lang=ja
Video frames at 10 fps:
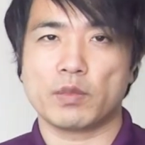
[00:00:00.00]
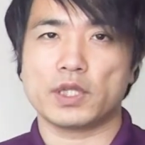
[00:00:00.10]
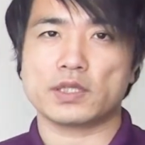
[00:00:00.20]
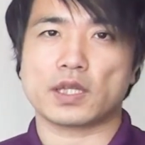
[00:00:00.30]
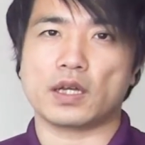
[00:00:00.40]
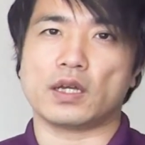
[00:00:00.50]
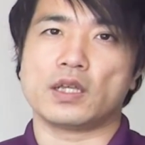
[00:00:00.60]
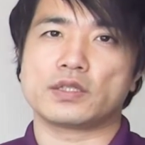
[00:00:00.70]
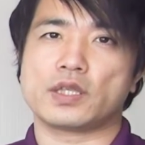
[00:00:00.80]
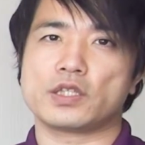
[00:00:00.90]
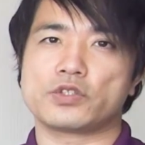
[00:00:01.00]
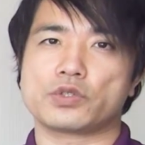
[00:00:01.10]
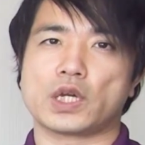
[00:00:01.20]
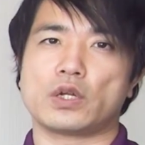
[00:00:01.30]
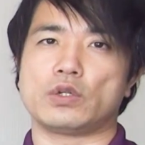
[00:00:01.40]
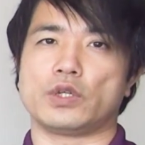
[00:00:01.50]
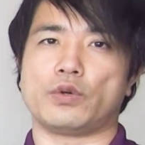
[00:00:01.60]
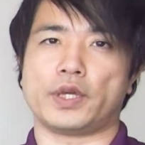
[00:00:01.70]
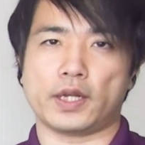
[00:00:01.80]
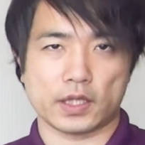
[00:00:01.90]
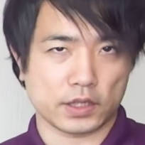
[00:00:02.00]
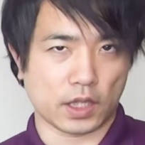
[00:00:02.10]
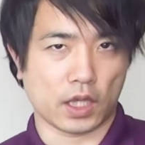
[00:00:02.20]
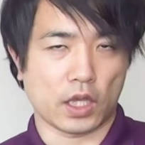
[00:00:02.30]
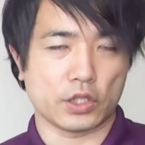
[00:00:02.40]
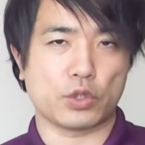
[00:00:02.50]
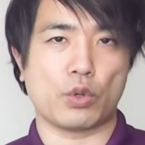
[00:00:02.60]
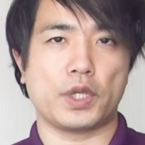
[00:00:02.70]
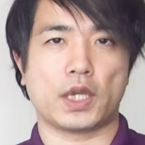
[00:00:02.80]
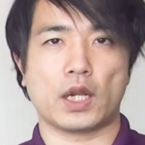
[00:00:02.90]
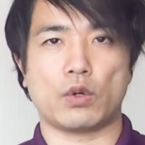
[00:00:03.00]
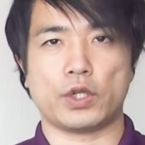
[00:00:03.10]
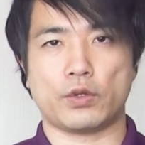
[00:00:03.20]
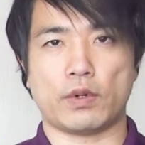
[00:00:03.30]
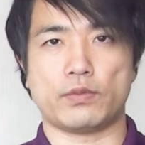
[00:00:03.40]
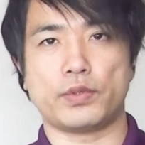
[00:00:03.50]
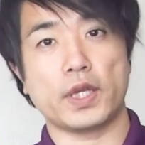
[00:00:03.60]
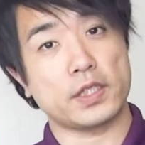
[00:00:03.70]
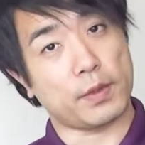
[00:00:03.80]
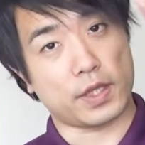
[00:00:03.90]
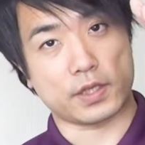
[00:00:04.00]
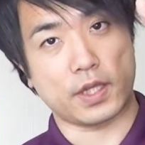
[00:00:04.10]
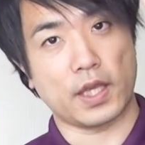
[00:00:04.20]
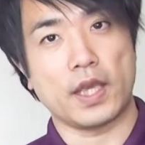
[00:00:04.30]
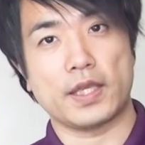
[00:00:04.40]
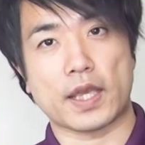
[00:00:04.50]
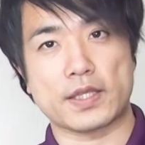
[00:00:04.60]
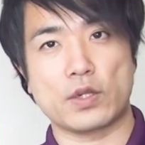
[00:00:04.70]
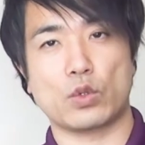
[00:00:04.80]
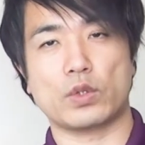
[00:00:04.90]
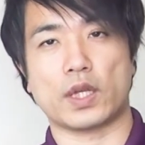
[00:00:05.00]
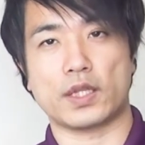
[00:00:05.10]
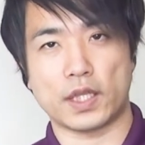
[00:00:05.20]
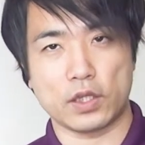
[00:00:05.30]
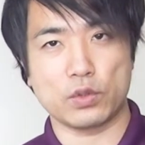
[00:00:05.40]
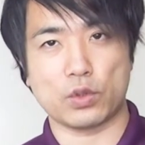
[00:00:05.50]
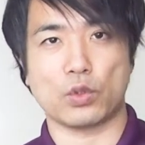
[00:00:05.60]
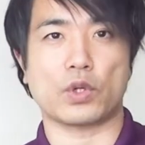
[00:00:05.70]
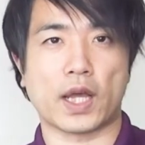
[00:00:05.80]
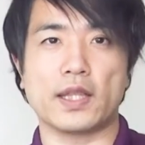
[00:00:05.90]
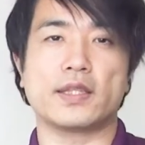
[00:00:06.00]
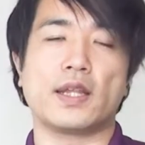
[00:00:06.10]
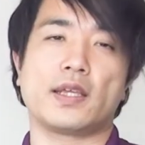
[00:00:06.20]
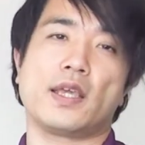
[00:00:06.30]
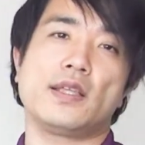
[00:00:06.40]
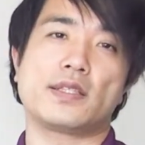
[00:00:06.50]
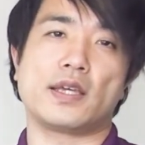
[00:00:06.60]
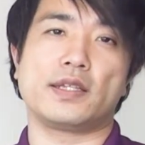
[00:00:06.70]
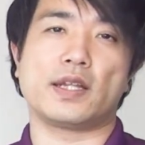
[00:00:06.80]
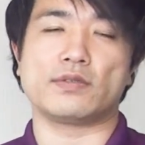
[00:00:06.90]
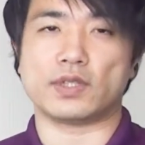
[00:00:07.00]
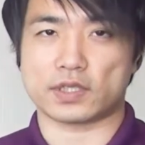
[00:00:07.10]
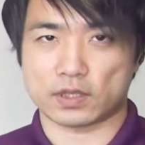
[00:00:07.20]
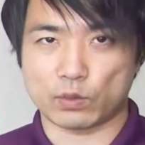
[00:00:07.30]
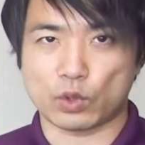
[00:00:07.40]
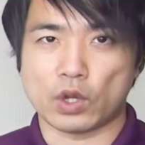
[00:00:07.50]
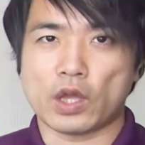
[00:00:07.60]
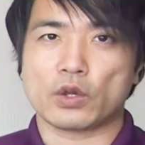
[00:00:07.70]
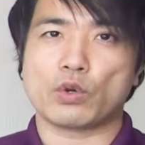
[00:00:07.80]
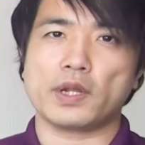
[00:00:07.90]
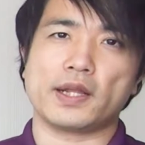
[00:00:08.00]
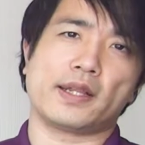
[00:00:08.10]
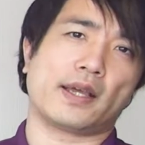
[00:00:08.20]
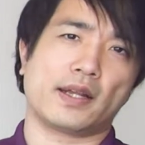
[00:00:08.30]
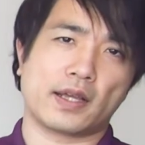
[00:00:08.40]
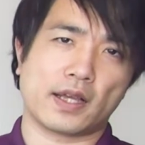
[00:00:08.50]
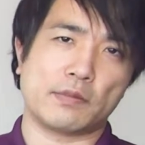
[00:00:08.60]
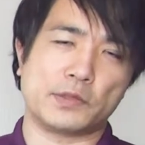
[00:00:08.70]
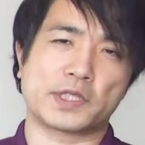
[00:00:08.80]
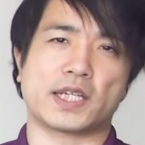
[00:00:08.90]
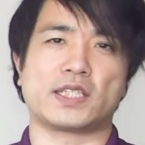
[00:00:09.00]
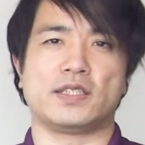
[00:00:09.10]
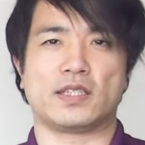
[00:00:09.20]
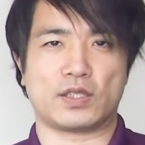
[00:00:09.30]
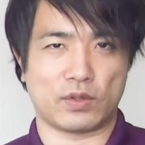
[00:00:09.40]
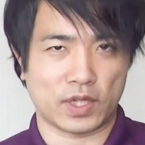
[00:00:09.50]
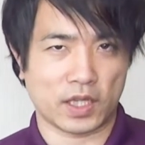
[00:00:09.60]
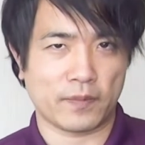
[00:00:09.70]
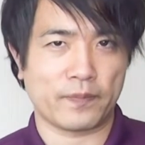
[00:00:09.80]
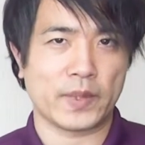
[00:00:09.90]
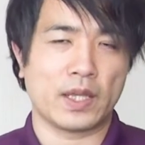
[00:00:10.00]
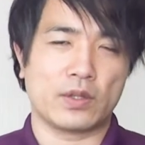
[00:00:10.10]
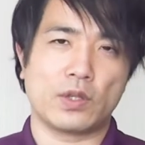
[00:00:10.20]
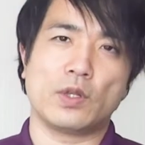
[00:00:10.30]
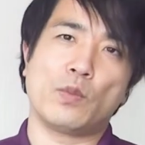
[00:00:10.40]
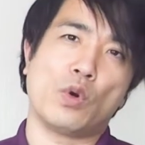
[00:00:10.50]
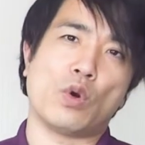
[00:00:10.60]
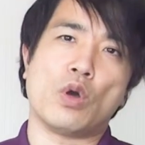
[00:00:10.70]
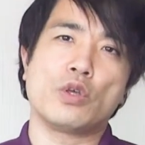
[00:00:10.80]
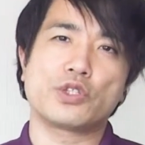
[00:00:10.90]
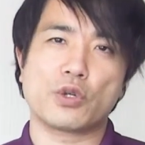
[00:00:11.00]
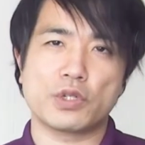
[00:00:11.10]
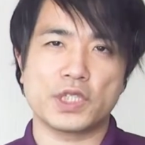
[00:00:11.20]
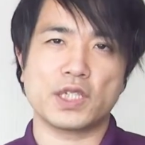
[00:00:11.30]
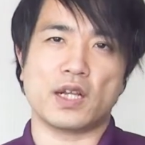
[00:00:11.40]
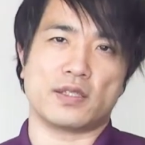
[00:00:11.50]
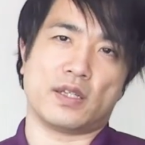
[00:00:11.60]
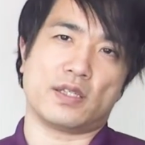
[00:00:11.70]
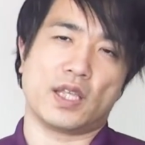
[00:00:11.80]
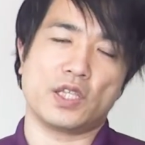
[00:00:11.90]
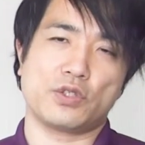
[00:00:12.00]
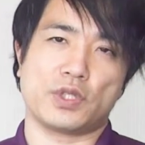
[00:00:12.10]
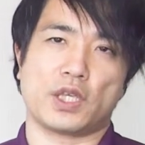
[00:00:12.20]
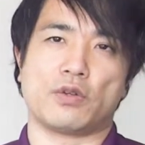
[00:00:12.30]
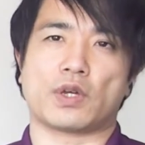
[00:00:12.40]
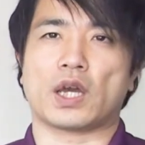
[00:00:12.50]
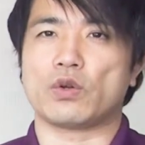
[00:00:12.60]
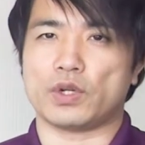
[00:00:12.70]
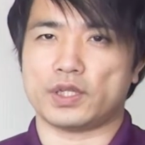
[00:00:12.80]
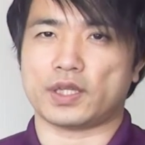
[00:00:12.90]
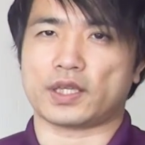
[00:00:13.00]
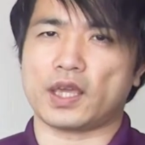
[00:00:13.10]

まあ、ですから摂取カロリーを減らして消費カロリーを増やせばですね痩せることができるという簡単な計算になるんですけども、これがなかなか難しいんですよね。というのも食事からですね摂取できるカロリーって